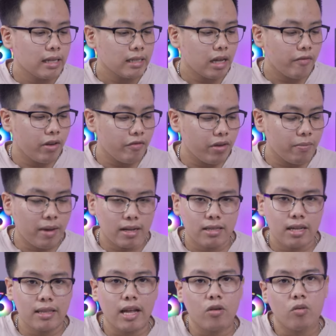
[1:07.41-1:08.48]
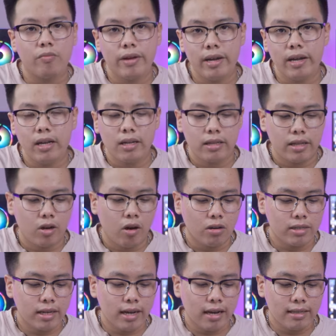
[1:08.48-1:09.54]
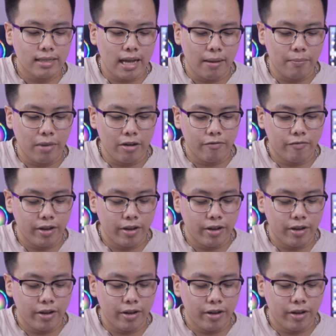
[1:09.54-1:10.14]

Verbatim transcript: Tại vì phiên bản xách tay của Mỹ thì họ sẽ cắt giảm bàn